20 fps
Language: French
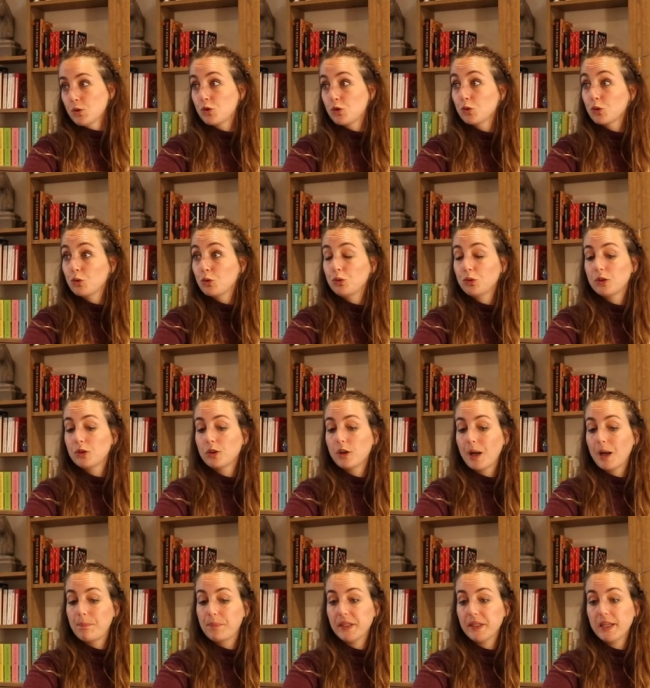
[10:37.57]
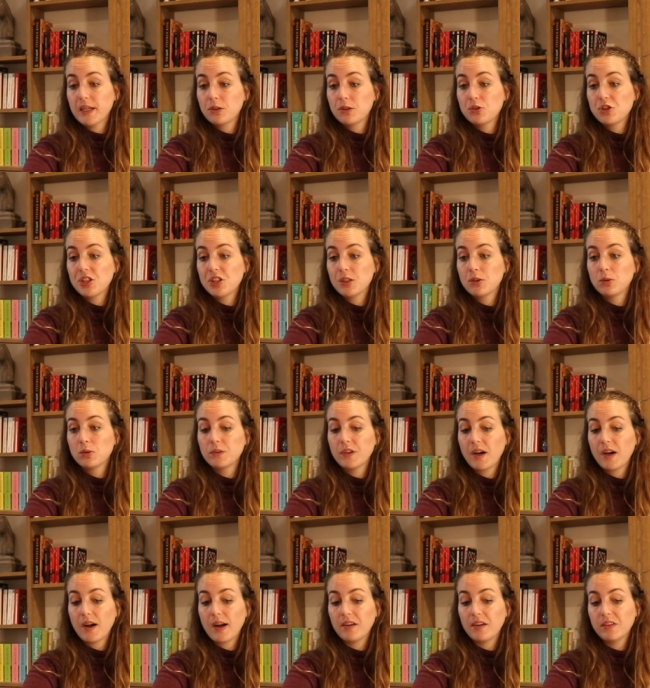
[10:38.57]
surtout que la pédagogie qu'on
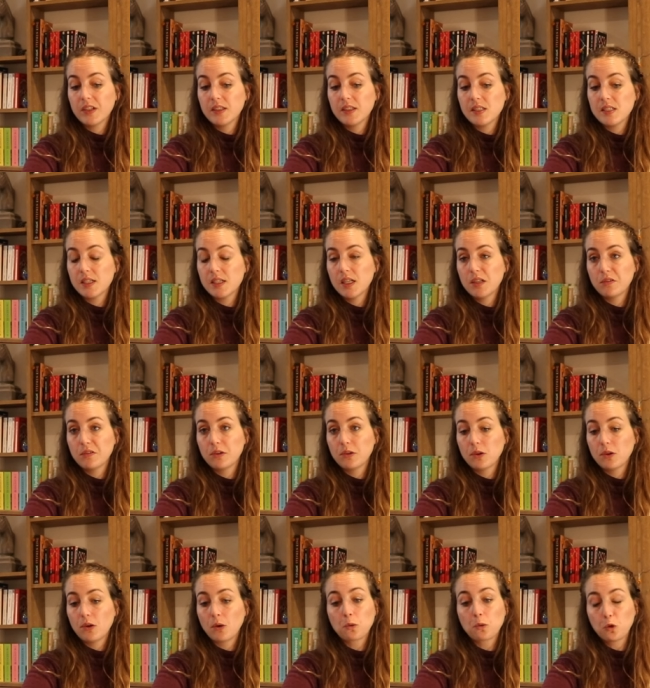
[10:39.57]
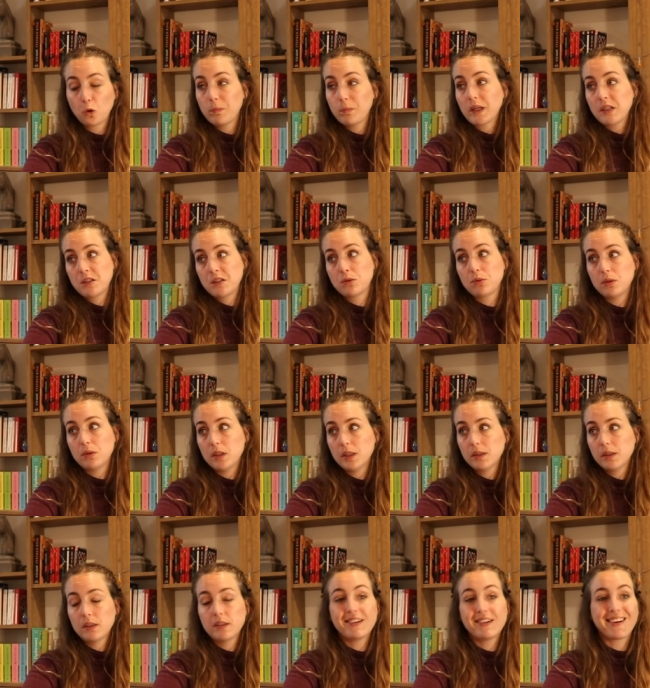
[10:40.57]
a avec des élèves en
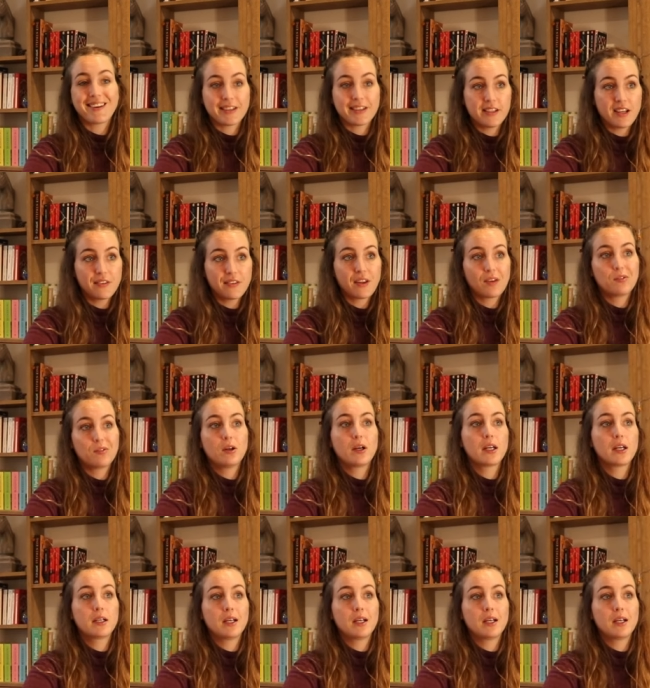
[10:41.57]
particulier n'a mm. rien à voir